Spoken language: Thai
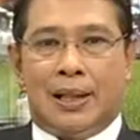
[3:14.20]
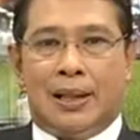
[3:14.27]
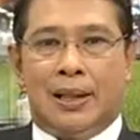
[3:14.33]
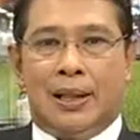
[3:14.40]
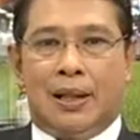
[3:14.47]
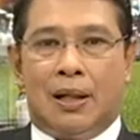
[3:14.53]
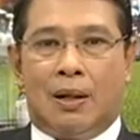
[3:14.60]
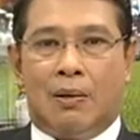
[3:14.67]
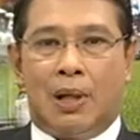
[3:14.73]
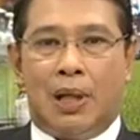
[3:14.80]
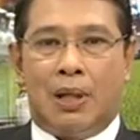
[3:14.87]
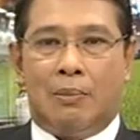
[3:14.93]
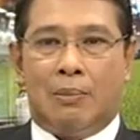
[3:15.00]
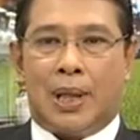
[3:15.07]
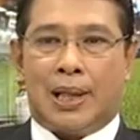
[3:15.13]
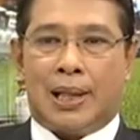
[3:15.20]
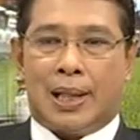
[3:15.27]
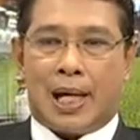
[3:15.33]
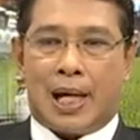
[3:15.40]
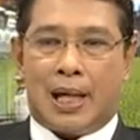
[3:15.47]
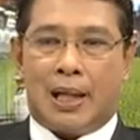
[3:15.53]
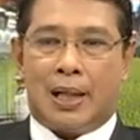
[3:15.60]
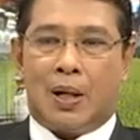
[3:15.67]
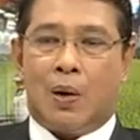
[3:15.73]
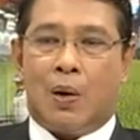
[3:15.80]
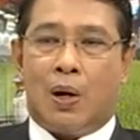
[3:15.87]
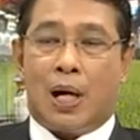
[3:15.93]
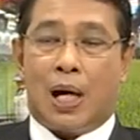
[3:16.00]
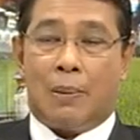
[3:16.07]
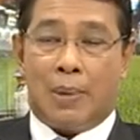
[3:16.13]
ซึ่งเราอิงมาตรฐานข
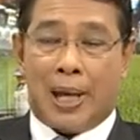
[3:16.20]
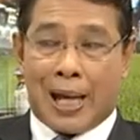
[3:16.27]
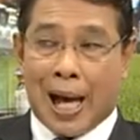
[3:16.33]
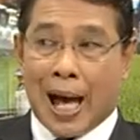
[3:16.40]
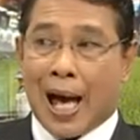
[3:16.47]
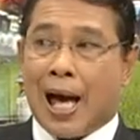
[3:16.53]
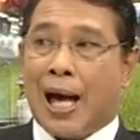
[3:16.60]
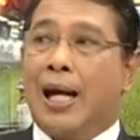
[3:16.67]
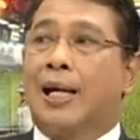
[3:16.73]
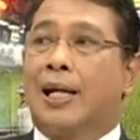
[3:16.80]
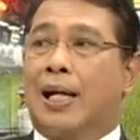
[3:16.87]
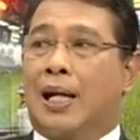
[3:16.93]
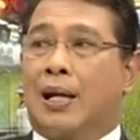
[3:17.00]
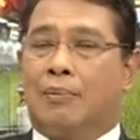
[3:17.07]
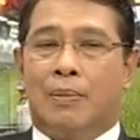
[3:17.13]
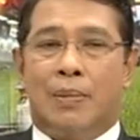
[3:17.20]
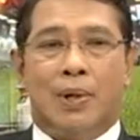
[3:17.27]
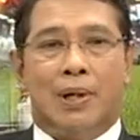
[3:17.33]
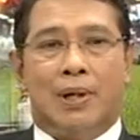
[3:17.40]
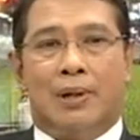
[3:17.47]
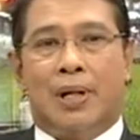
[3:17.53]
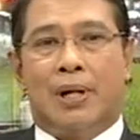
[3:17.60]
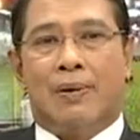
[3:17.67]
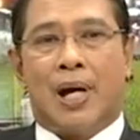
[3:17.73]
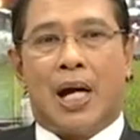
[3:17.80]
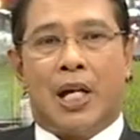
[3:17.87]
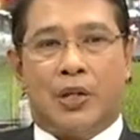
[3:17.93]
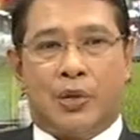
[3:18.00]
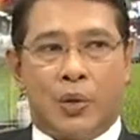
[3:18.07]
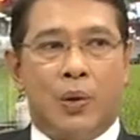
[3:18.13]
องอเมริกานะครับเราเรียกว่า
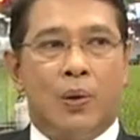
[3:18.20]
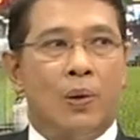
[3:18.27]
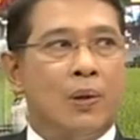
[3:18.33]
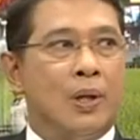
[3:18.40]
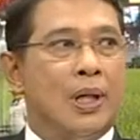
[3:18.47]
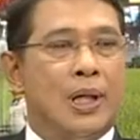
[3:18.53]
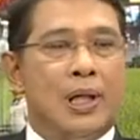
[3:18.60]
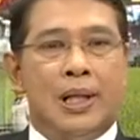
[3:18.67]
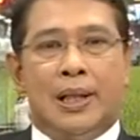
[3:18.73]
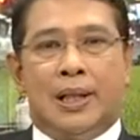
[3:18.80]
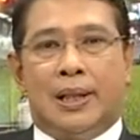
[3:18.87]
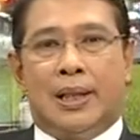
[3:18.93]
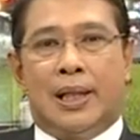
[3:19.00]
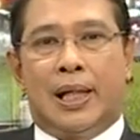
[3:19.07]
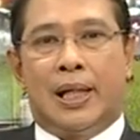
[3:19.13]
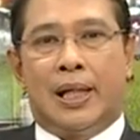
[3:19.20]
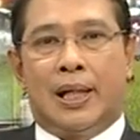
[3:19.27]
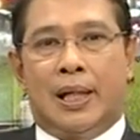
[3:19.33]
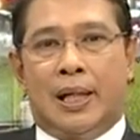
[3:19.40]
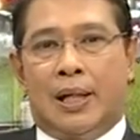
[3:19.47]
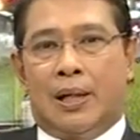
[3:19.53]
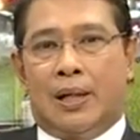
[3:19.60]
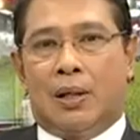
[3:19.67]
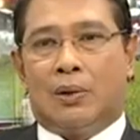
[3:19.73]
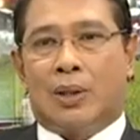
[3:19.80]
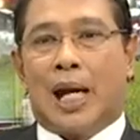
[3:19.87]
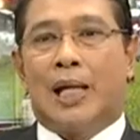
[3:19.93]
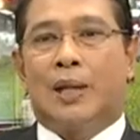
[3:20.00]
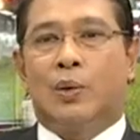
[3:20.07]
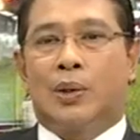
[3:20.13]
ECHO ซึ่งอันนี้เรา
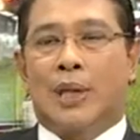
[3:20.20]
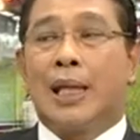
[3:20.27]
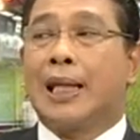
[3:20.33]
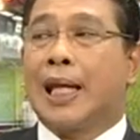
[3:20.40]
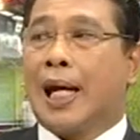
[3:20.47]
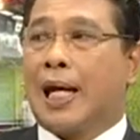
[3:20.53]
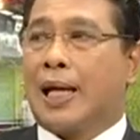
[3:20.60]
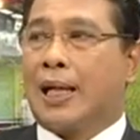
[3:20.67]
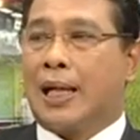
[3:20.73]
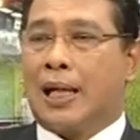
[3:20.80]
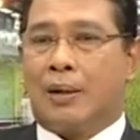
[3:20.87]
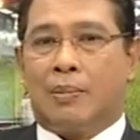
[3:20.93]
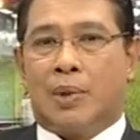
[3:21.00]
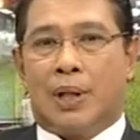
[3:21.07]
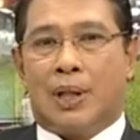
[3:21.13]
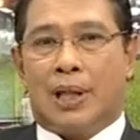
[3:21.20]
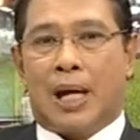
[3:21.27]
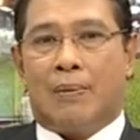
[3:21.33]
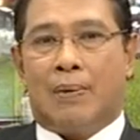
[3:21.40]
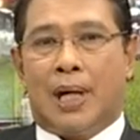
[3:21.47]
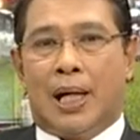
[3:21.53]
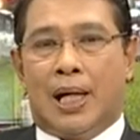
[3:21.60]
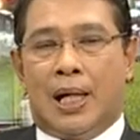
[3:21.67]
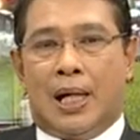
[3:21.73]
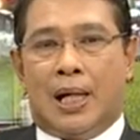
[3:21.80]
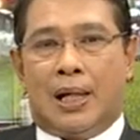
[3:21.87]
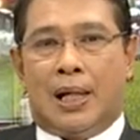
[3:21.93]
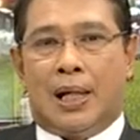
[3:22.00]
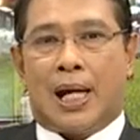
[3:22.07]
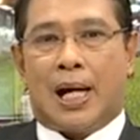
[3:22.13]
ใช้ทุกเส้นทางนะครับเพราะฉะนั้นถามว่า
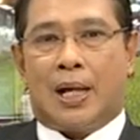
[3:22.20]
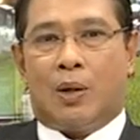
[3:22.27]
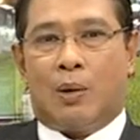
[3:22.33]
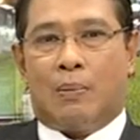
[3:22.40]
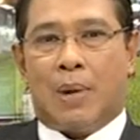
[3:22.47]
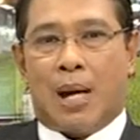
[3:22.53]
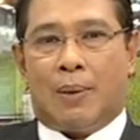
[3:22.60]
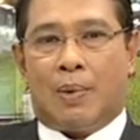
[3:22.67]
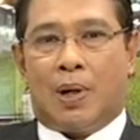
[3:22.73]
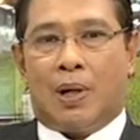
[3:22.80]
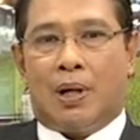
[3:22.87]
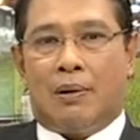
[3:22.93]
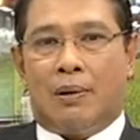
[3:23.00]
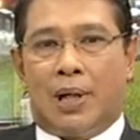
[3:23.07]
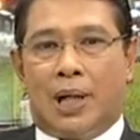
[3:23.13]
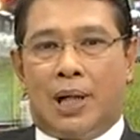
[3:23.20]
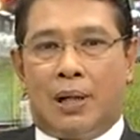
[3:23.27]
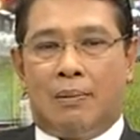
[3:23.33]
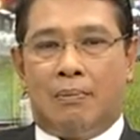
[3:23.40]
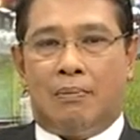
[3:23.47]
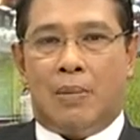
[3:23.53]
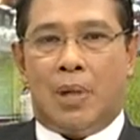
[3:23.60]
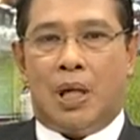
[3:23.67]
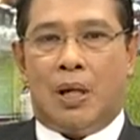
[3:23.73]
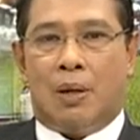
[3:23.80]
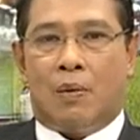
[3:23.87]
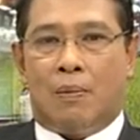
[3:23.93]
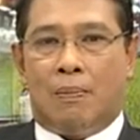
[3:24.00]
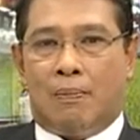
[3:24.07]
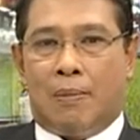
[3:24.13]
ในการออกแบบของเราเนี่ยมี
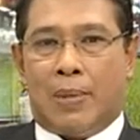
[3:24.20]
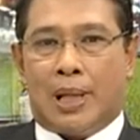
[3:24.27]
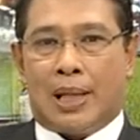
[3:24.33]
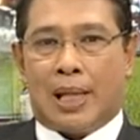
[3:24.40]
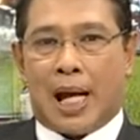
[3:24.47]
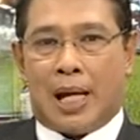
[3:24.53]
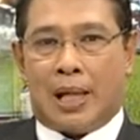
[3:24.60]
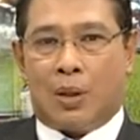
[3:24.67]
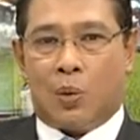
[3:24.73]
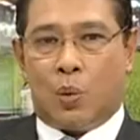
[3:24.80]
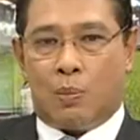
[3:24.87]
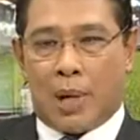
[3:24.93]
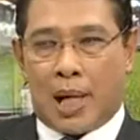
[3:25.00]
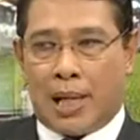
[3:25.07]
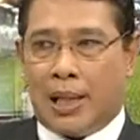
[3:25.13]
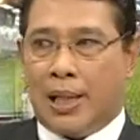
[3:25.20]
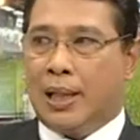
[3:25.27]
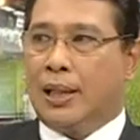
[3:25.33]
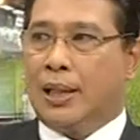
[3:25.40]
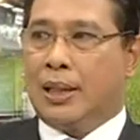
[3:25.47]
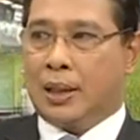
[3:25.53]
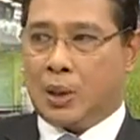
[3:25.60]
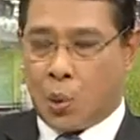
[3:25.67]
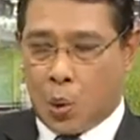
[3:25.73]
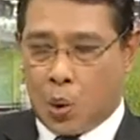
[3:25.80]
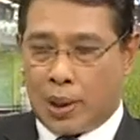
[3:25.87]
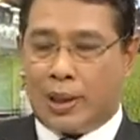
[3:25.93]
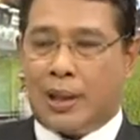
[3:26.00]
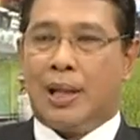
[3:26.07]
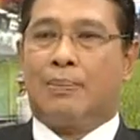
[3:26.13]
มาตรฐานสูงไหมสูง
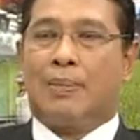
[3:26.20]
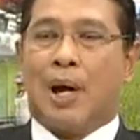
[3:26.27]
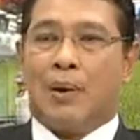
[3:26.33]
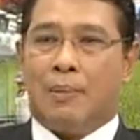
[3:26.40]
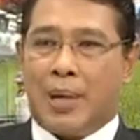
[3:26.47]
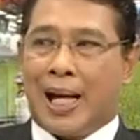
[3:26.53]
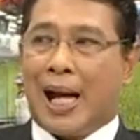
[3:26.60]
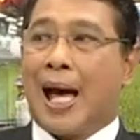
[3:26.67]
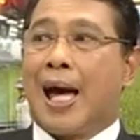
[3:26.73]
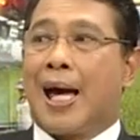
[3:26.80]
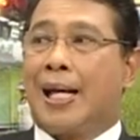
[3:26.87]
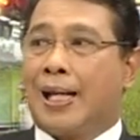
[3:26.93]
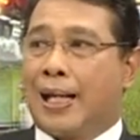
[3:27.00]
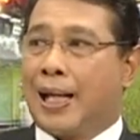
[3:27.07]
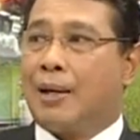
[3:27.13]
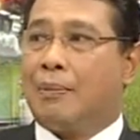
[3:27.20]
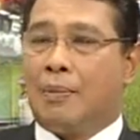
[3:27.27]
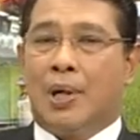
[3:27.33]
เทียบเท่าอเมริกานะครับ